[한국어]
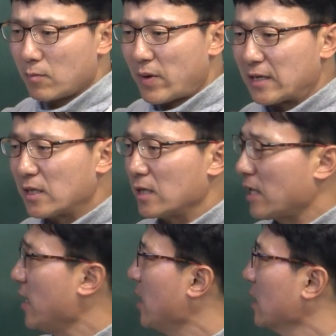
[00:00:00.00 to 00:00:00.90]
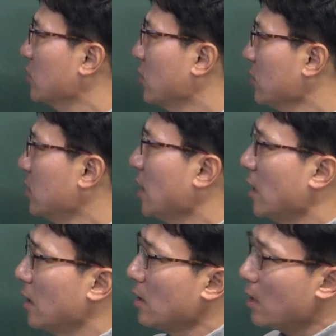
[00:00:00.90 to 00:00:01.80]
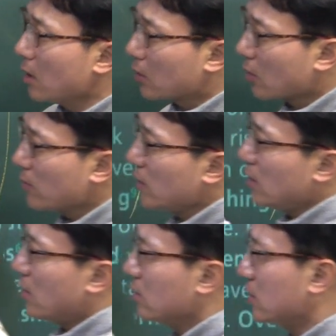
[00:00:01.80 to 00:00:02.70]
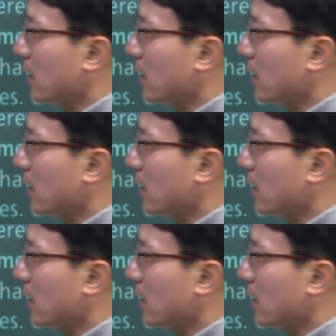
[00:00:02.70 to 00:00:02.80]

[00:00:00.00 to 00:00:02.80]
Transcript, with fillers: 바다 대양에서 끝이 나 그럼 이런